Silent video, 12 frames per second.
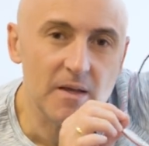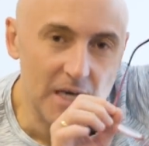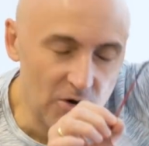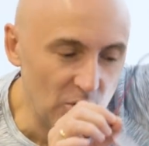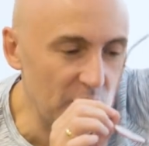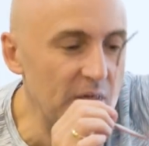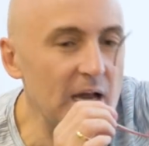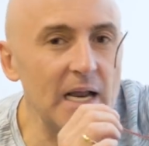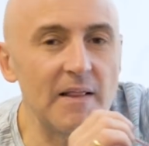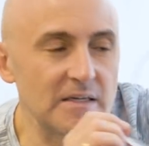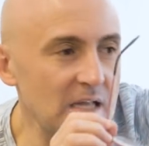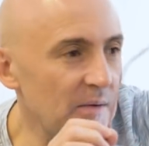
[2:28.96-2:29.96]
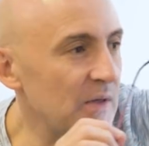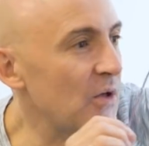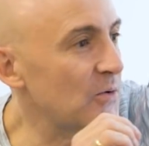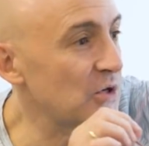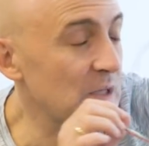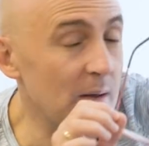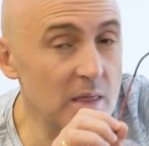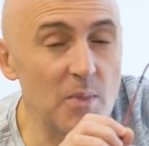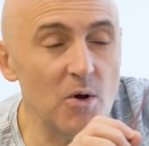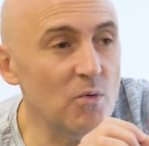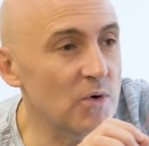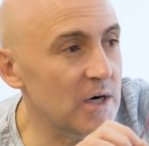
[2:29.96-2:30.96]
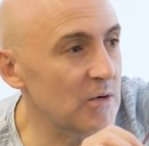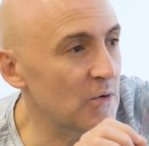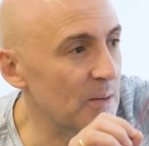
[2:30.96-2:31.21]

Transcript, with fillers: Le que aquel día, estaba viendo, yo estaba haciendo un,